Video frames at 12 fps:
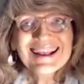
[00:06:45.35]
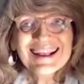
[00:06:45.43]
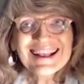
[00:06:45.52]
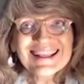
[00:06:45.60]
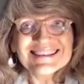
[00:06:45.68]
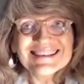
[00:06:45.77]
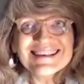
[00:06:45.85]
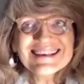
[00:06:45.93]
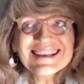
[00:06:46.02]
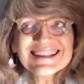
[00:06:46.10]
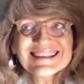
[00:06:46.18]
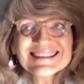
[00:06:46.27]
Es decir,
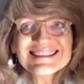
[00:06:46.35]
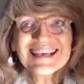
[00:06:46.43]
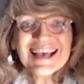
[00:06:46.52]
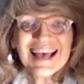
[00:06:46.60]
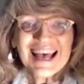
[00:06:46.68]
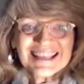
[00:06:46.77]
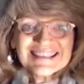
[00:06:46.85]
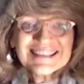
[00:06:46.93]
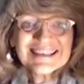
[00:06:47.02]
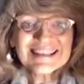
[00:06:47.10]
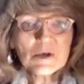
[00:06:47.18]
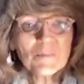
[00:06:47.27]
que ya ahí se
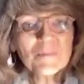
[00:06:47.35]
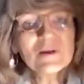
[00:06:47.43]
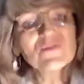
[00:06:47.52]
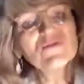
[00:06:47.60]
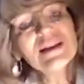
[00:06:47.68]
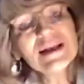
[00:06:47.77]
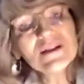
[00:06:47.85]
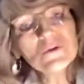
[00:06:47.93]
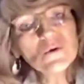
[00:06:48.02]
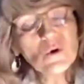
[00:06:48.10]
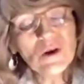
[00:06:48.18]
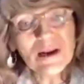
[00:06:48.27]
estaba
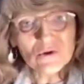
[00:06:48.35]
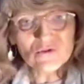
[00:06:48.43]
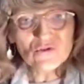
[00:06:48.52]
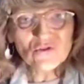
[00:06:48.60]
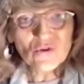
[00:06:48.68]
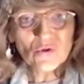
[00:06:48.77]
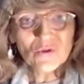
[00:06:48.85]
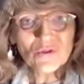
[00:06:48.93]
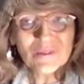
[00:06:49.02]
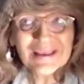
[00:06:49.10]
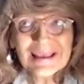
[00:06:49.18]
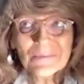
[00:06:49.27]
perfilando la noción
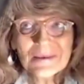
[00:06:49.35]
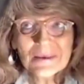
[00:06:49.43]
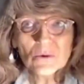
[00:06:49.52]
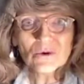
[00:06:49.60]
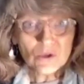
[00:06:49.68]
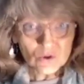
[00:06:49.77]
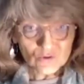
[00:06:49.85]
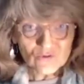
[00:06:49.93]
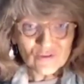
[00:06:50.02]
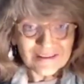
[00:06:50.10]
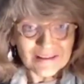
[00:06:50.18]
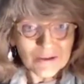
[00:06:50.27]
de que había un
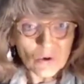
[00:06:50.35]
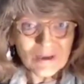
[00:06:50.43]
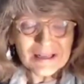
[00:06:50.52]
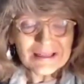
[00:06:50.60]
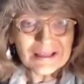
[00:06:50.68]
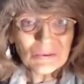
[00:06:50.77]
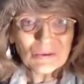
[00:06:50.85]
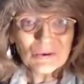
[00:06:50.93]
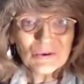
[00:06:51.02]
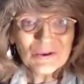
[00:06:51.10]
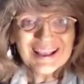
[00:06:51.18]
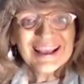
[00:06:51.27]
inconsciente colectivo